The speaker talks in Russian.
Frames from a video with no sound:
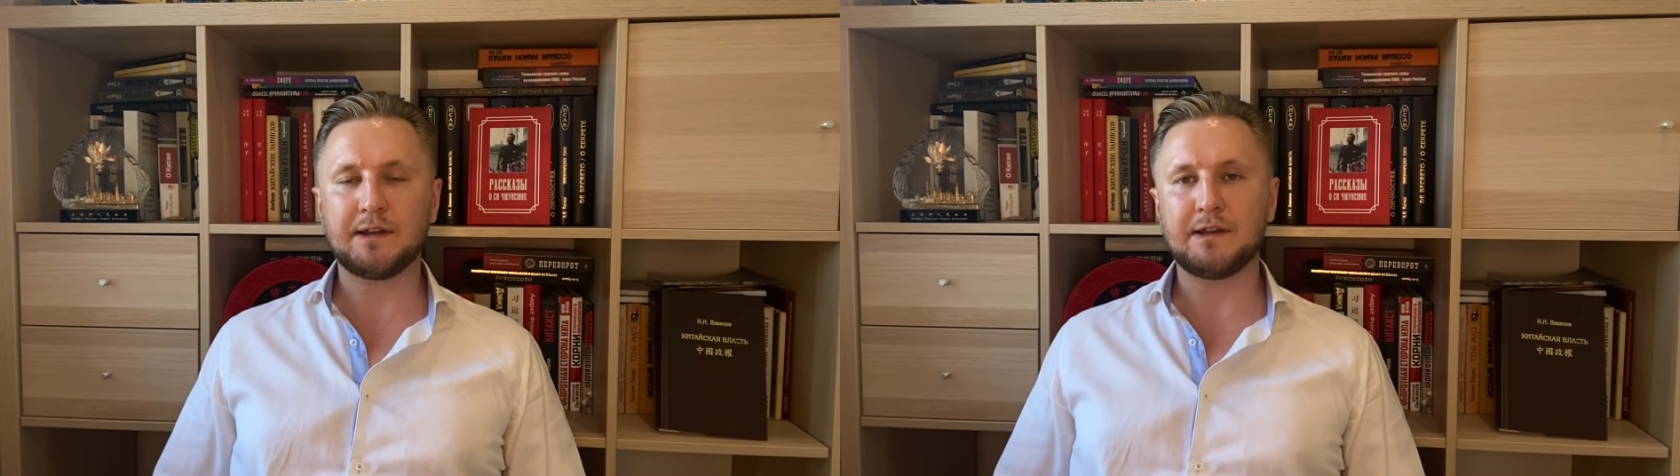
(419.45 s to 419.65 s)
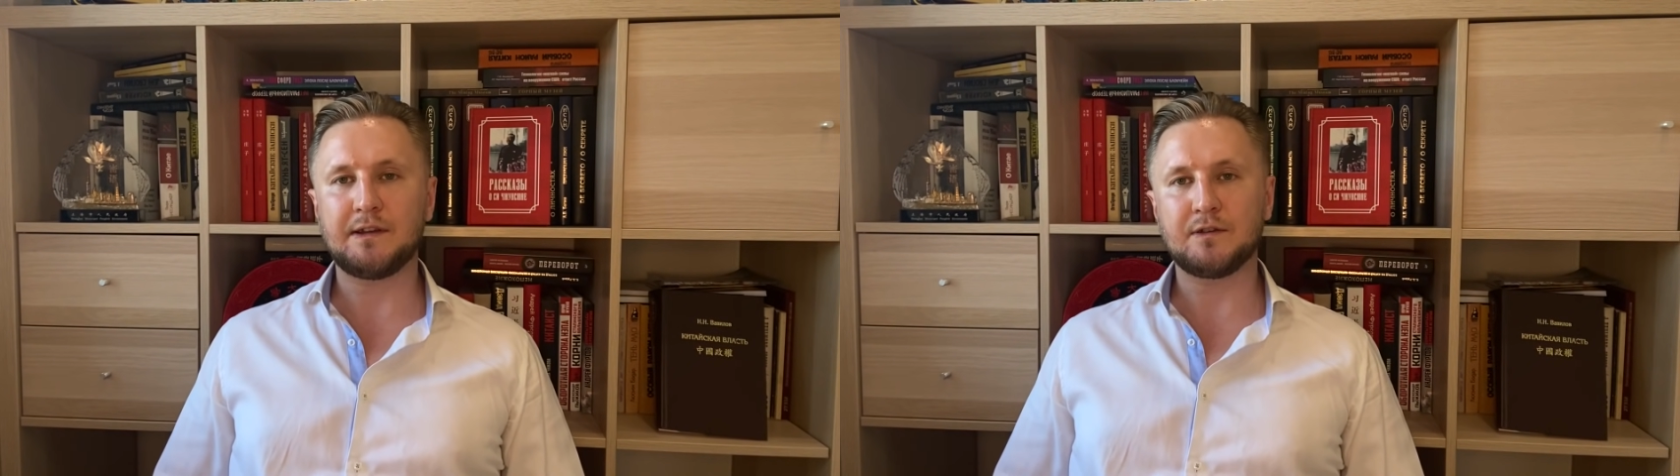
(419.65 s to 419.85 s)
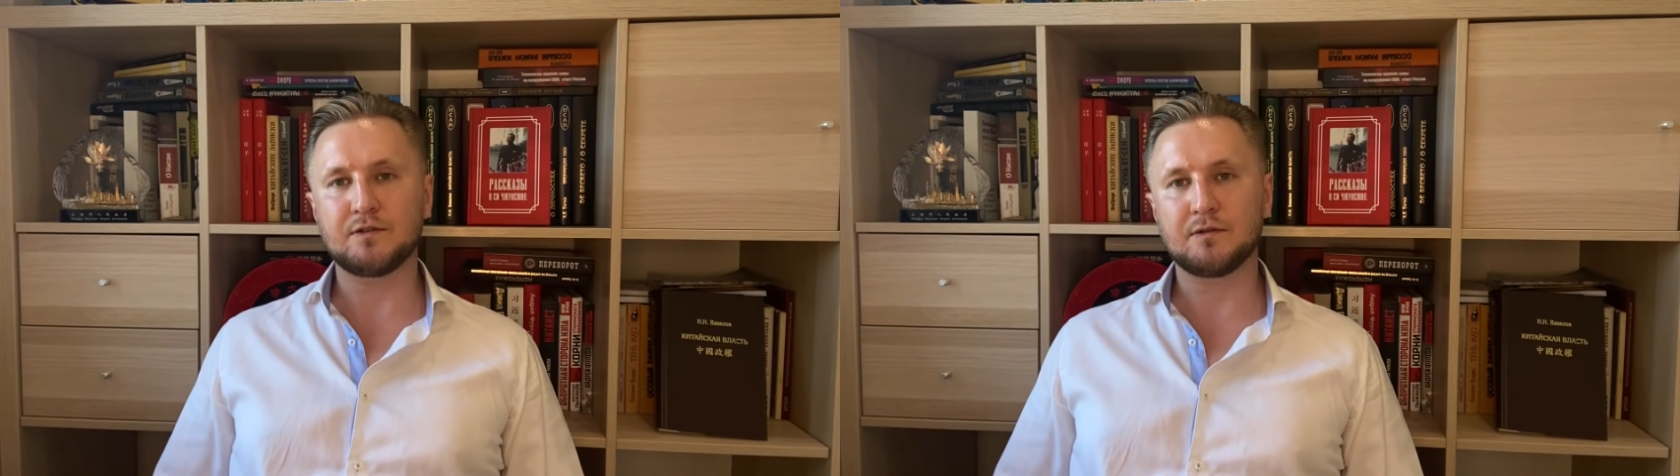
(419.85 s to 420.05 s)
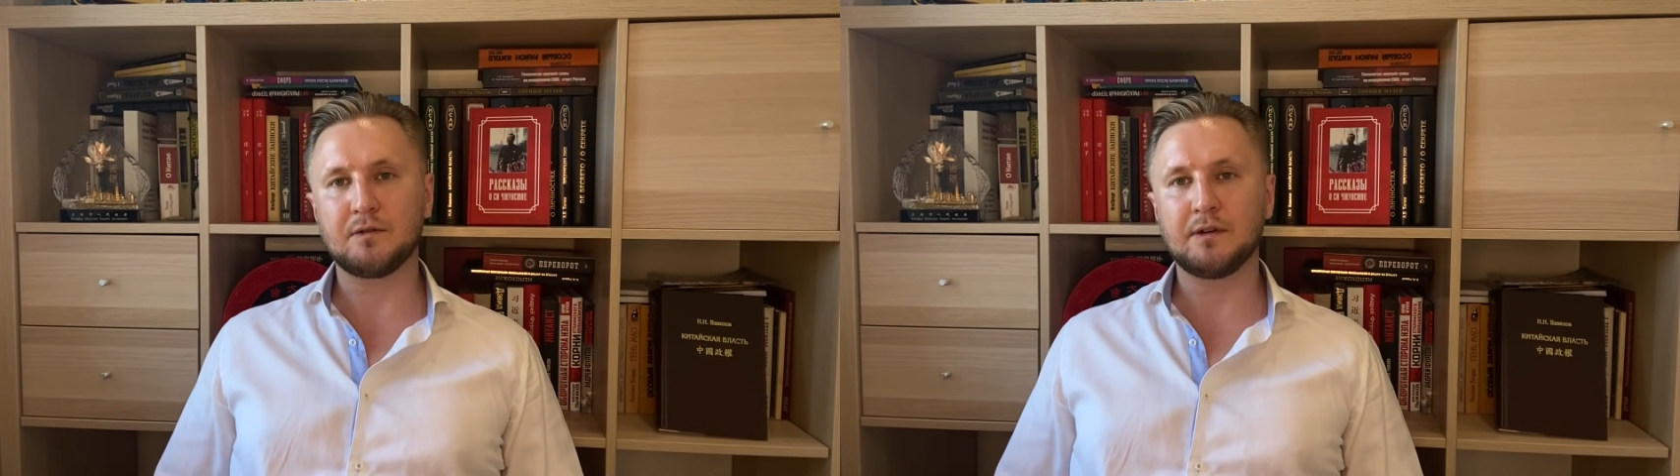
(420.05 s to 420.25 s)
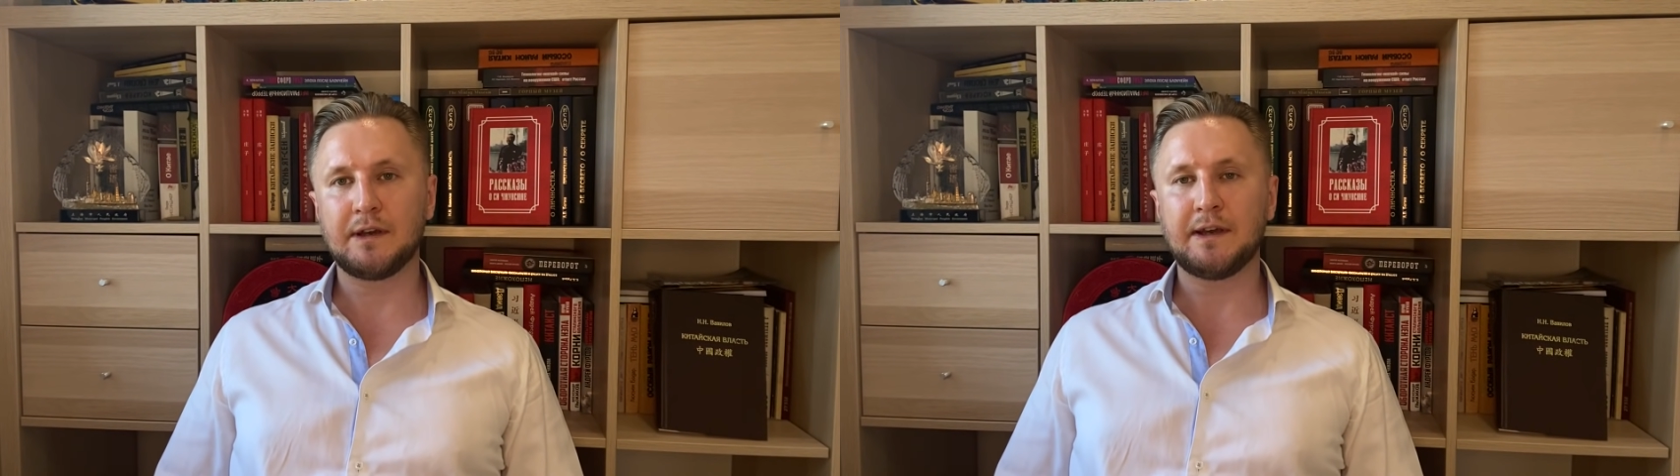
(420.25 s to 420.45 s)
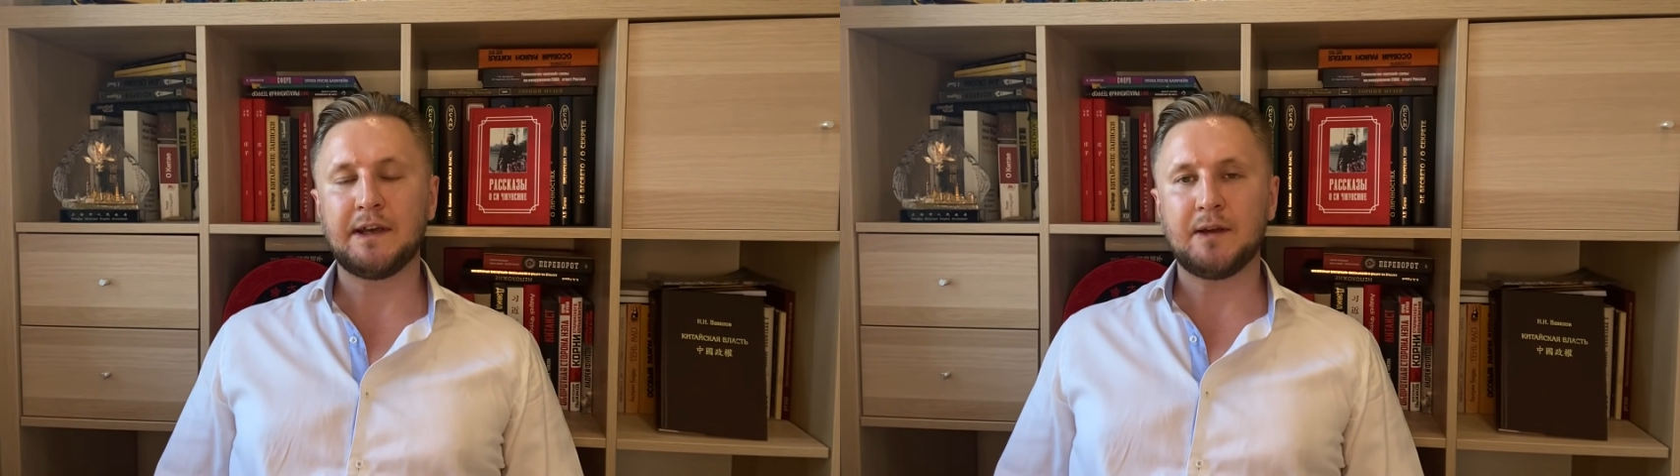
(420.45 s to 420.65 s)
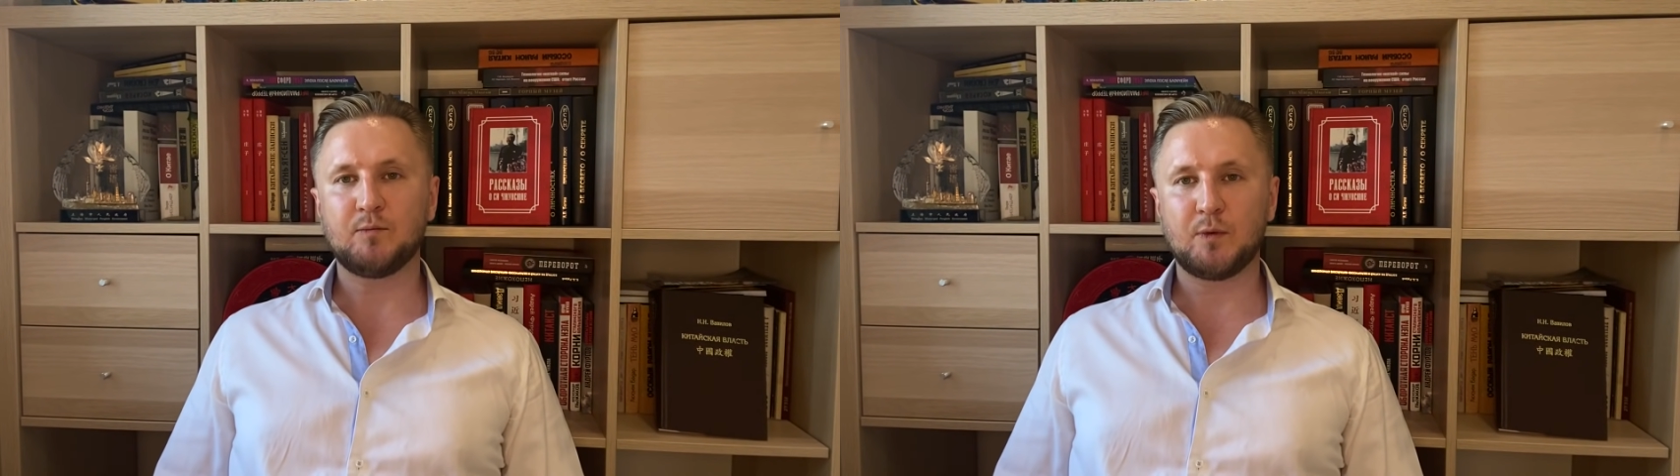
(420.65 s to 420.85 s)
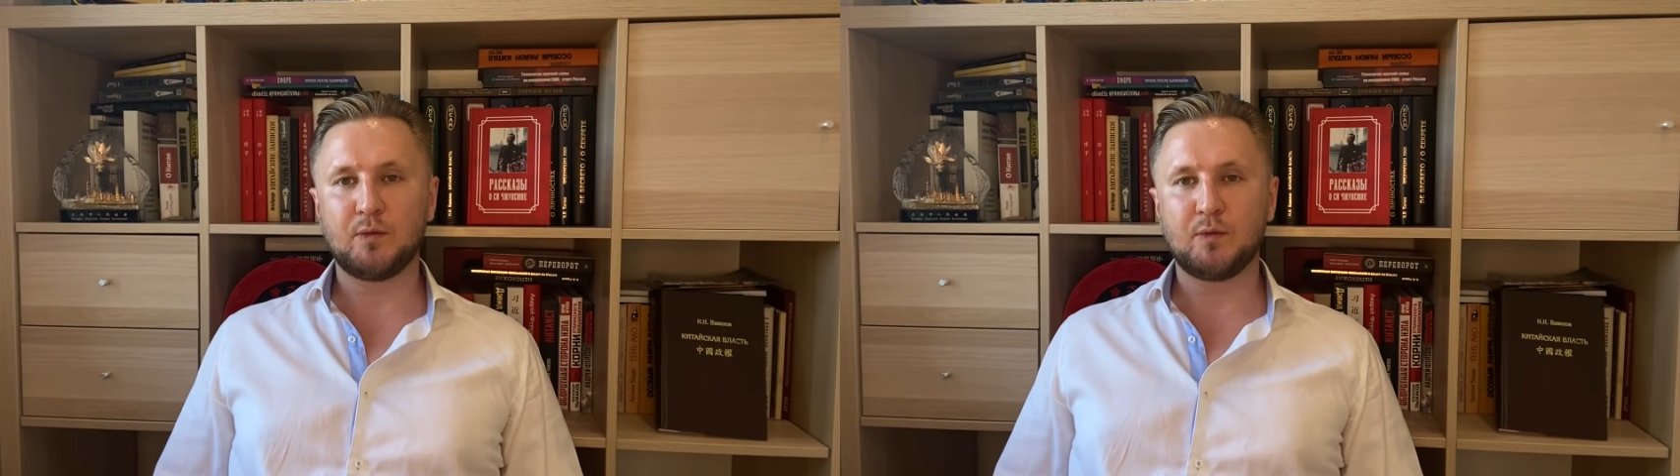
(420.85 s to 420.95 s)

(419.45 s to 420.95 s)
Я надеюсь, что мы